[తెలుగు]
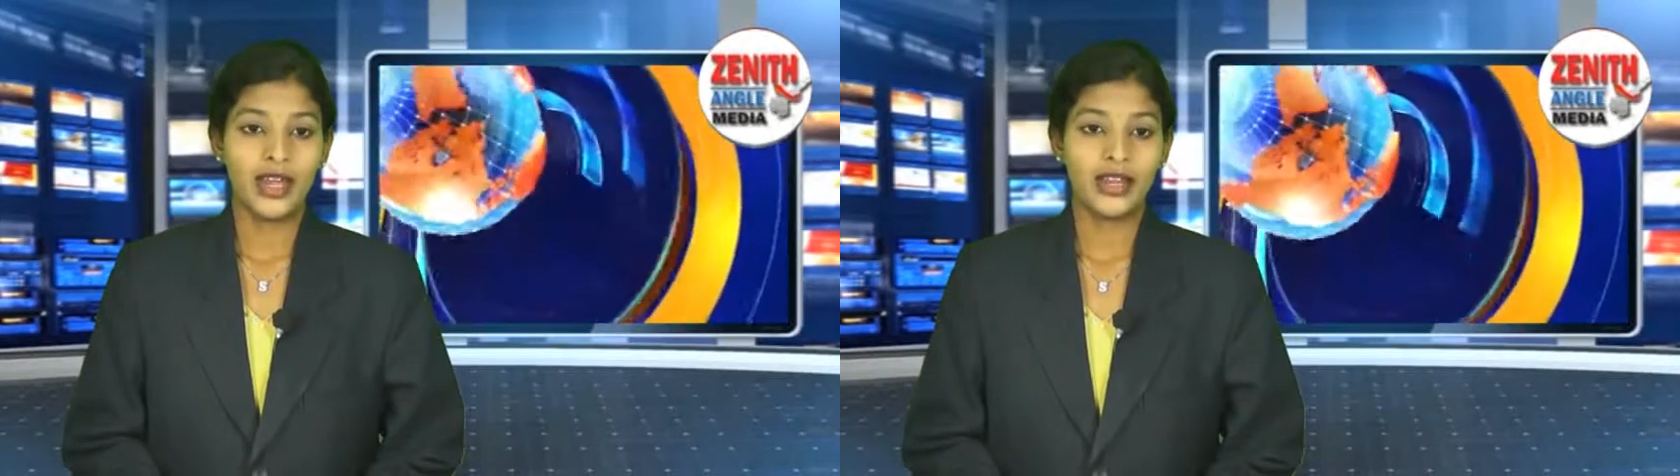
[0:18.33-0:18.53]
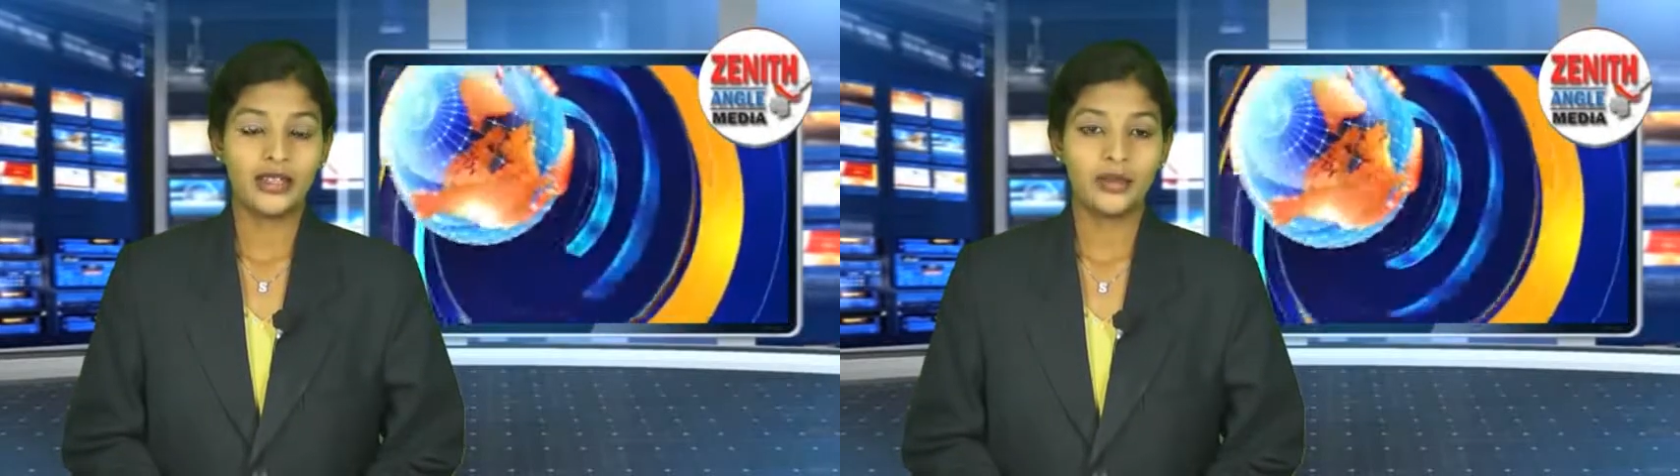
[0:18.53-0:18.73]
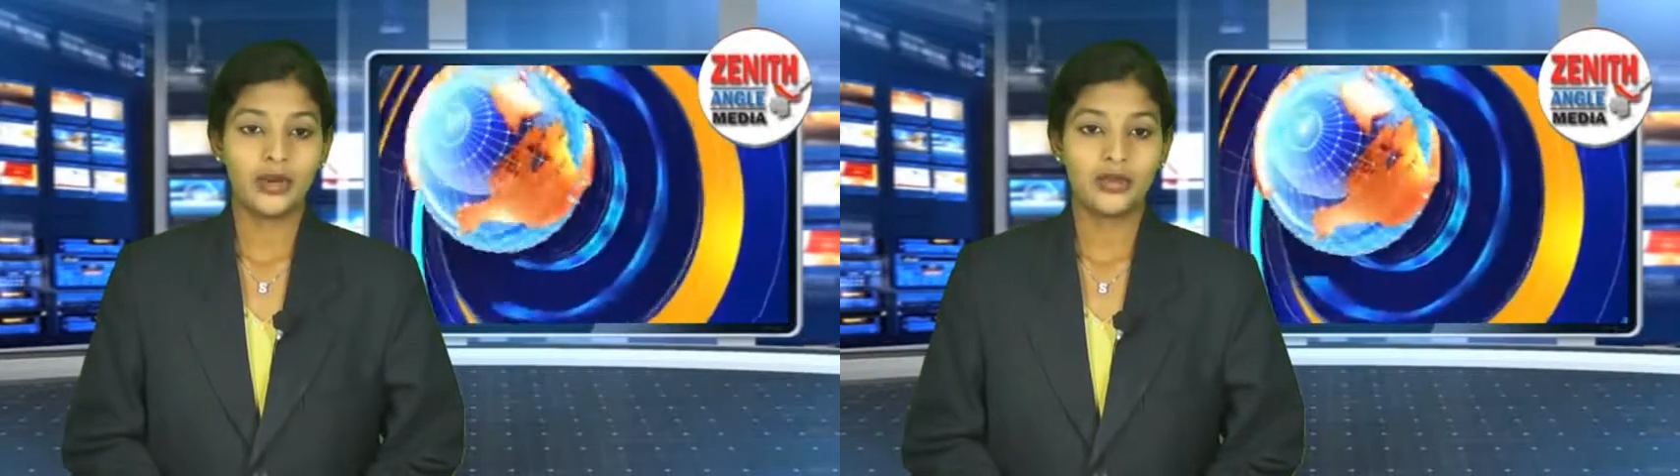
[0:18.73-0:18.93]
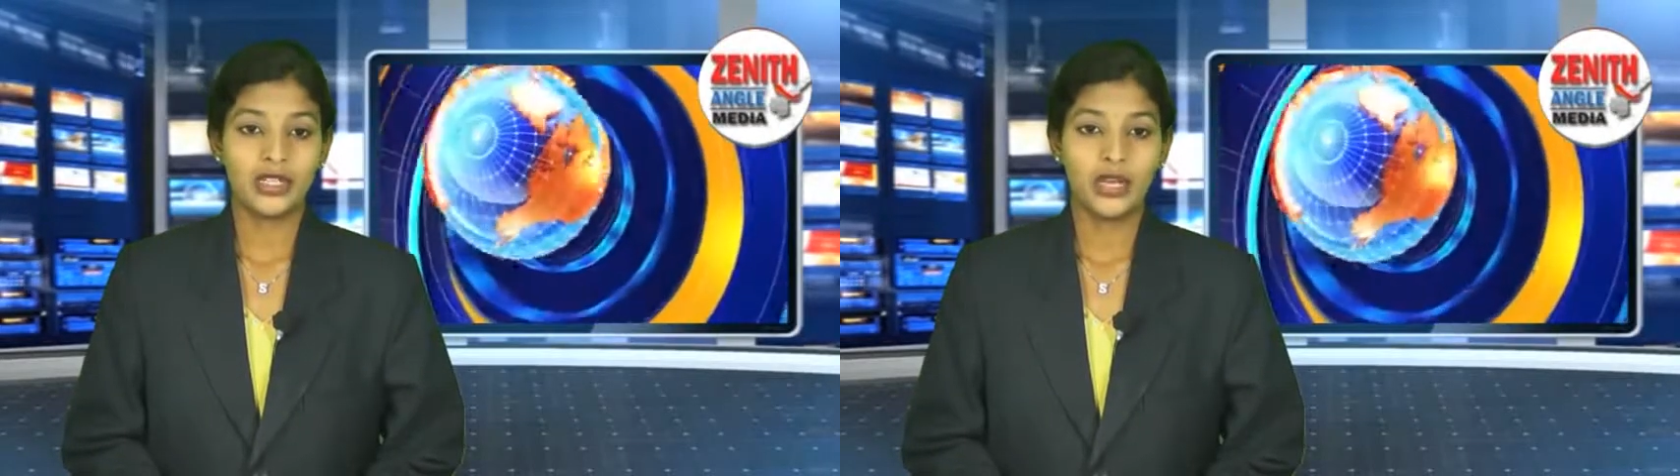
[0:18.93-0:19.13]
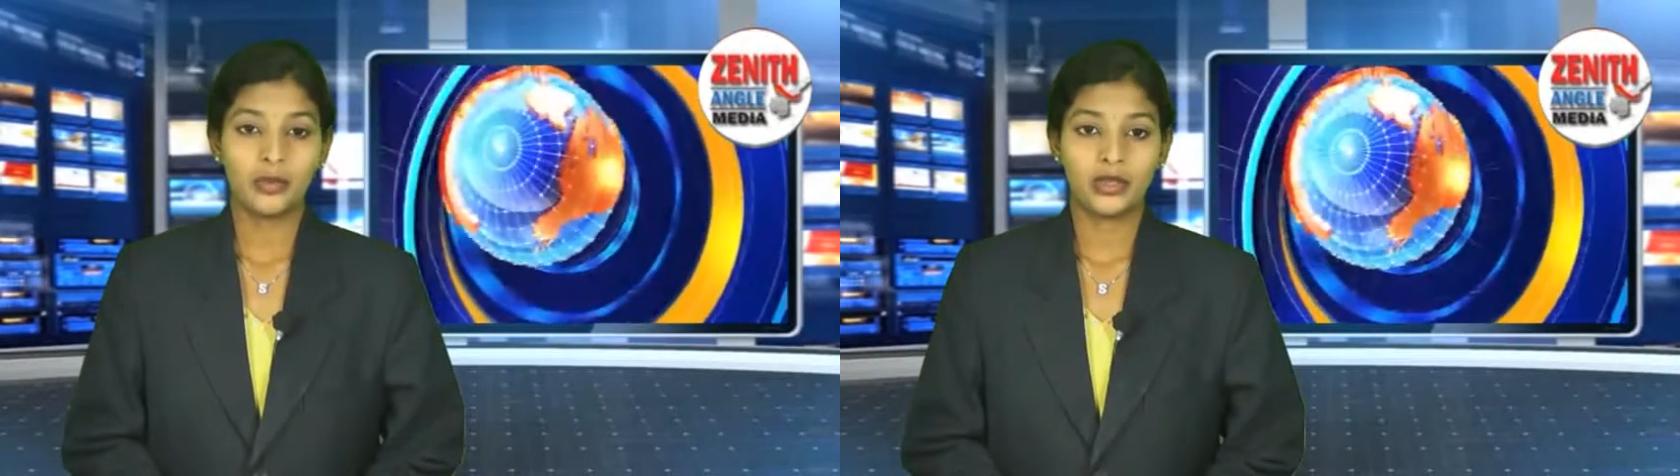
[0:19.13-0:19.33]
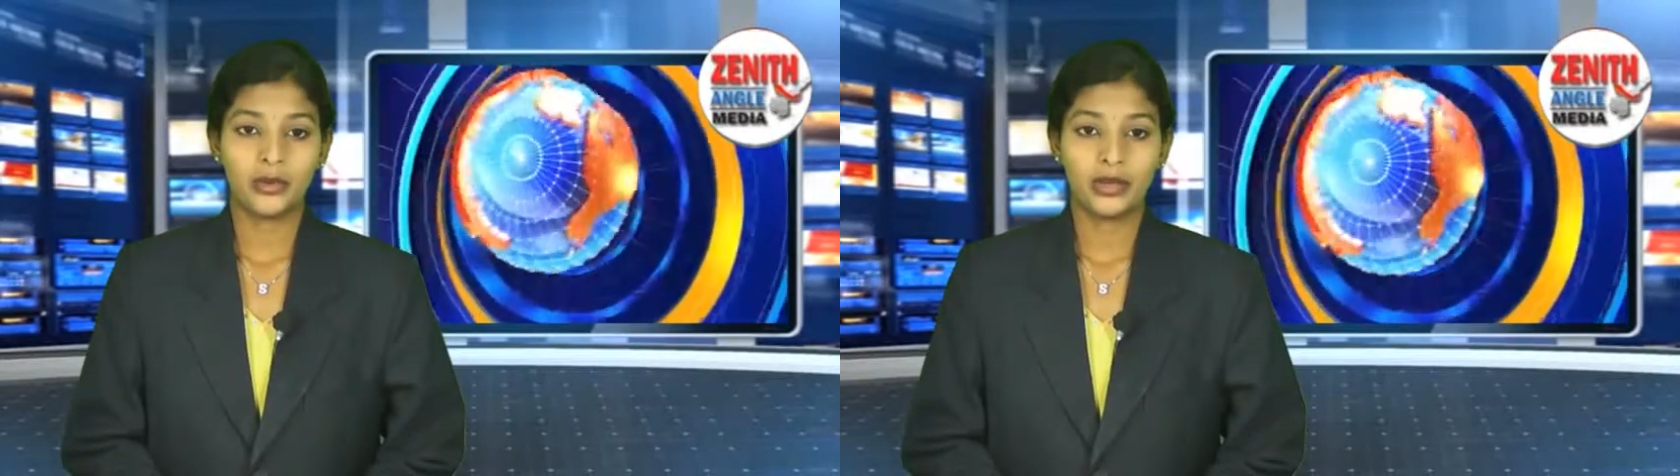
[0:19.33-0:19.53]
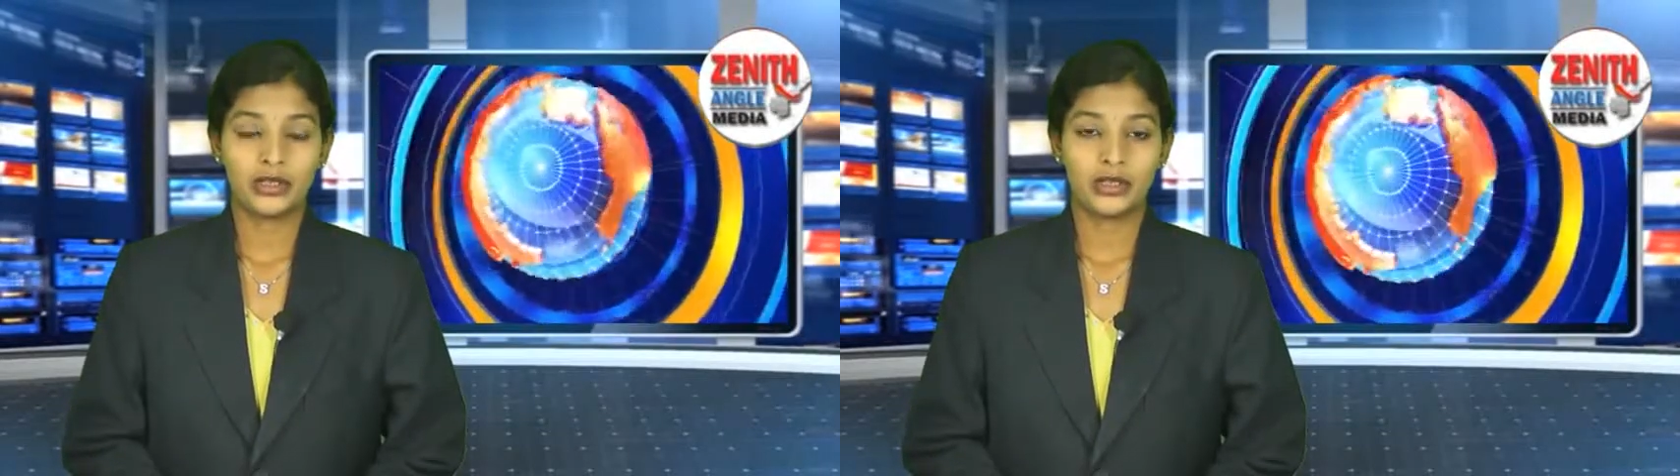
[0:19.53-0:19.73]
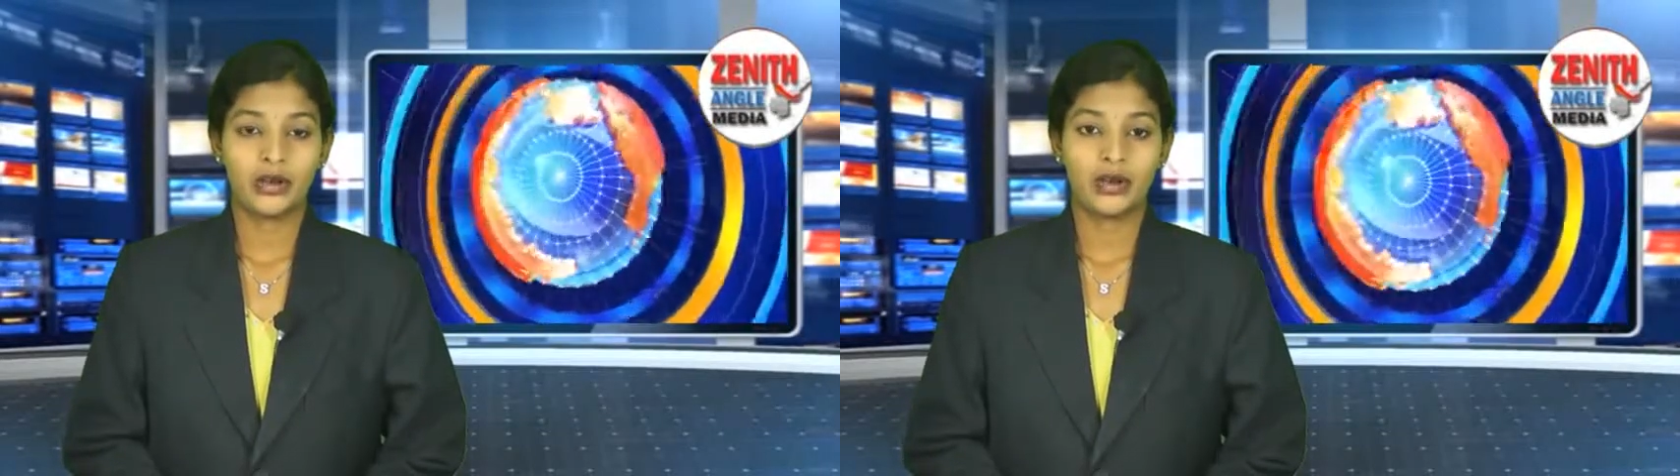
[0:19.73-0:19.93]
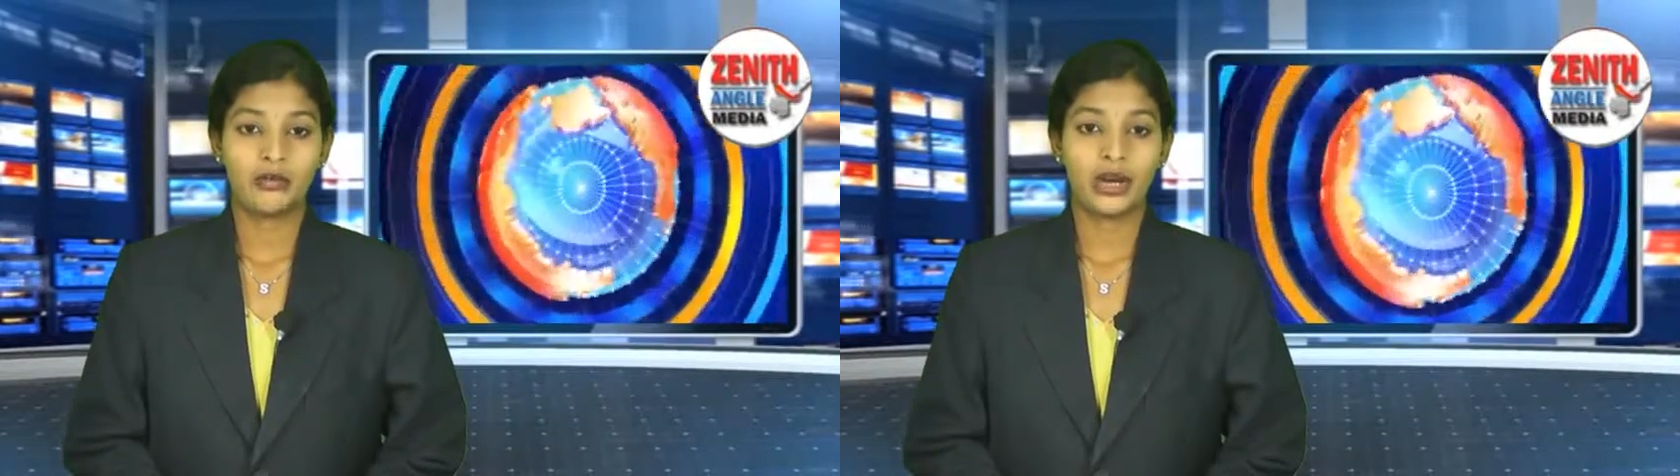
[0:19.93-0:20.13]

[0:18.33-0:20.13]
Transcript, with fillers: అనంతపురం జిల్లా పుట్టపర్తిలో